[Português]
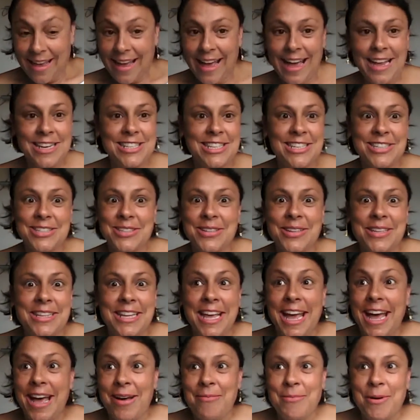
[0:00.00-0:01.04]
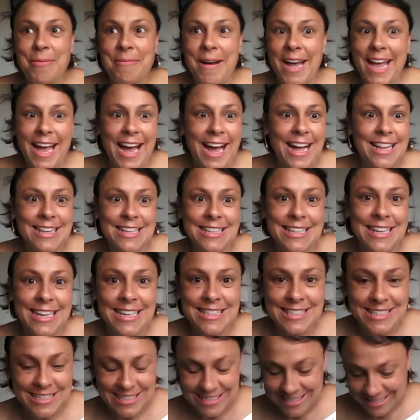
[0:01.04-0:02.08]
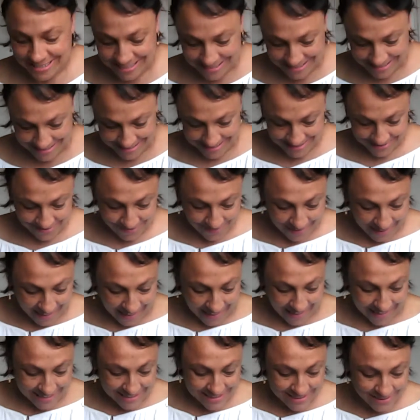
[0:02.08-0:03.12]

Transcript: Ai, gente, tô até abobaiada, né, assim, de, de falar.